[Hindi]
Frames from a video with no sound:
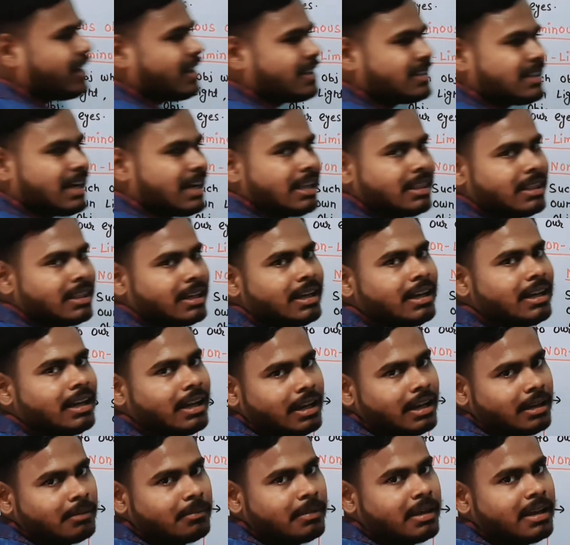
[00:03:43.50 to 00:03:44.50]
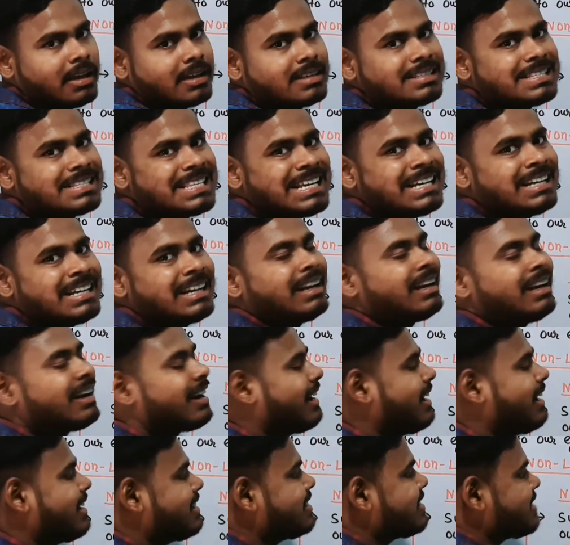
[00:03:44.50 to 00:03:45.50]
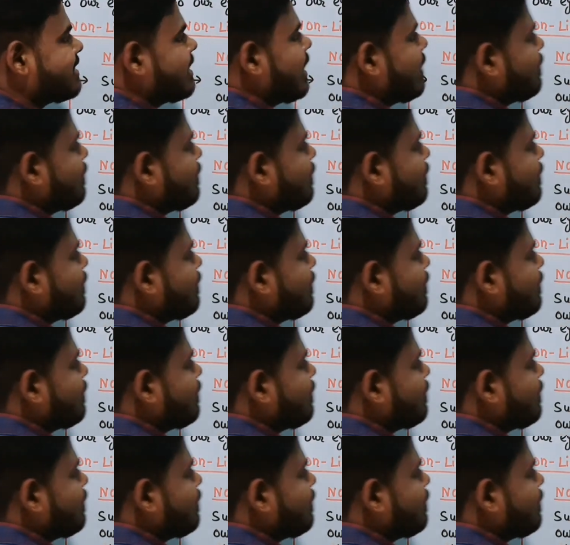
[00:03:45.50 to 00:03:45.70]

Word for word: रेज आते हैं लेकिन मैं एक सिंगल रेज से